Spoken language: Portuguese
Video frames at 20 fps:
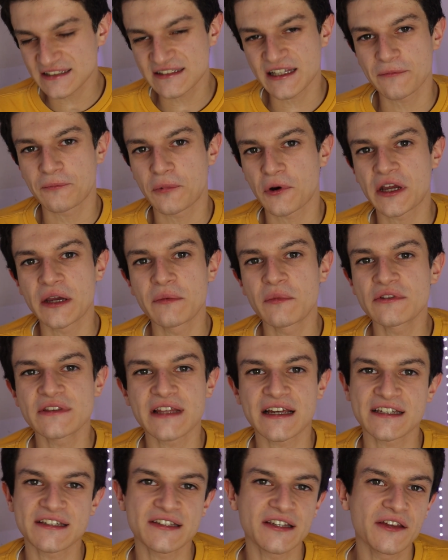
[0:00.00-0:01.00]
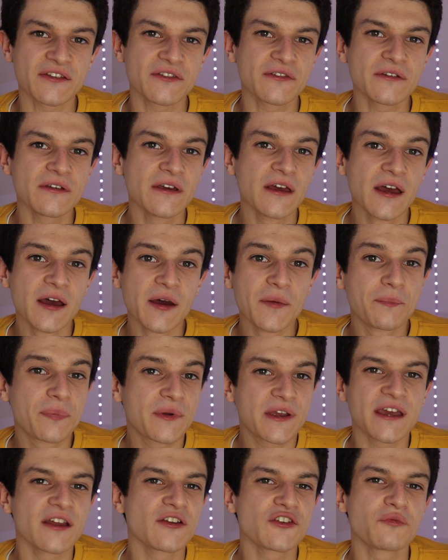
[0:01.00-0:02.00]
está, Pokémon está cheio de
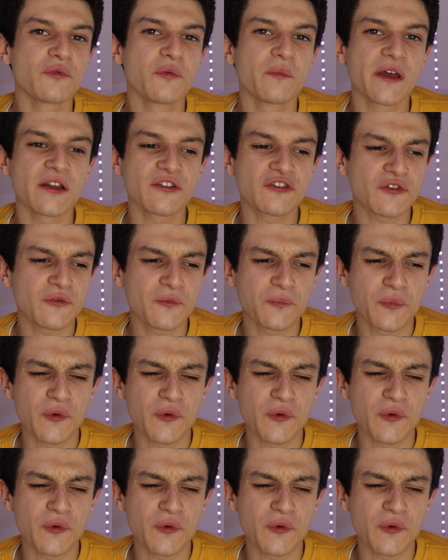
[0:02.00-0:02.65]
pequenos momentos que,